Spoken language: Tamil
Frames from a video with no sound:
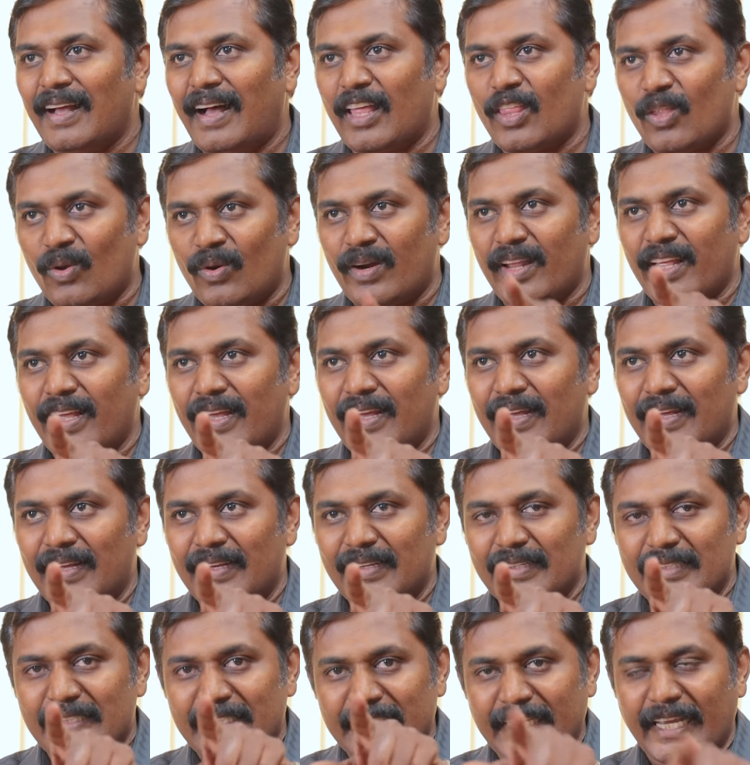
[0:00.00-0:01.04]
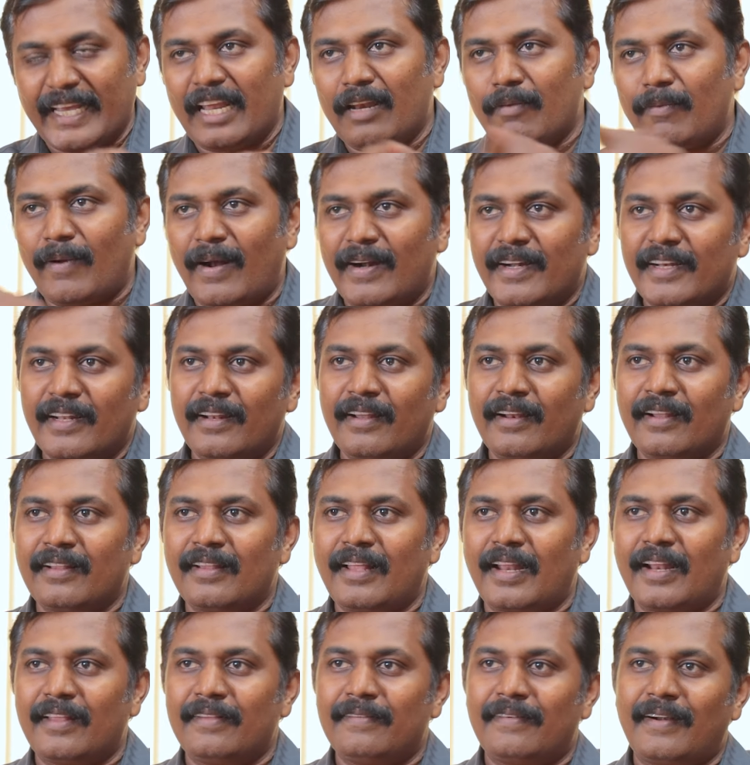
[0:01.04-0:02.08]
அதனுடைய செயல்பாட்டில்
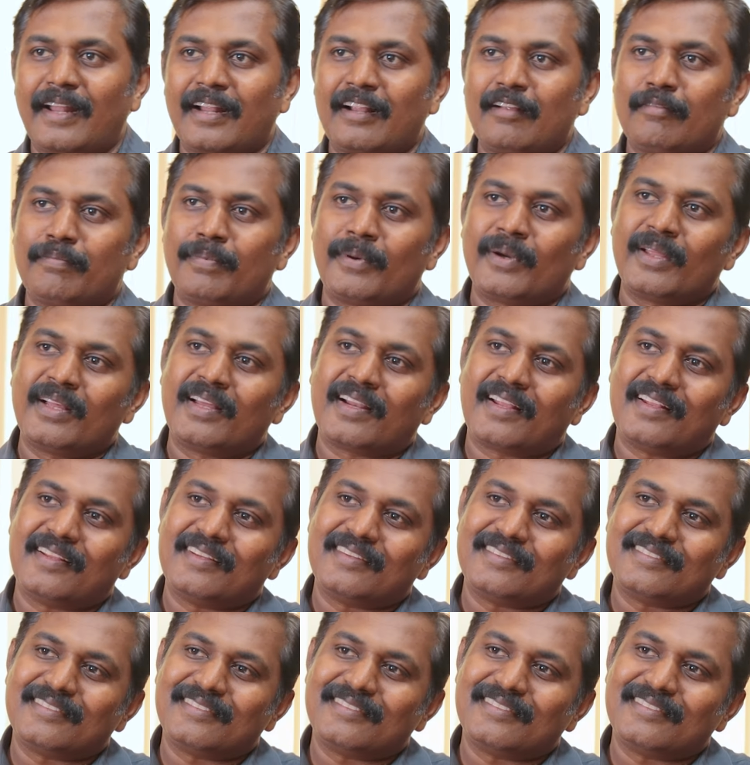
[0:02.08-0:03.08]
இருந்தால் அது விளக்கப்படுகிறது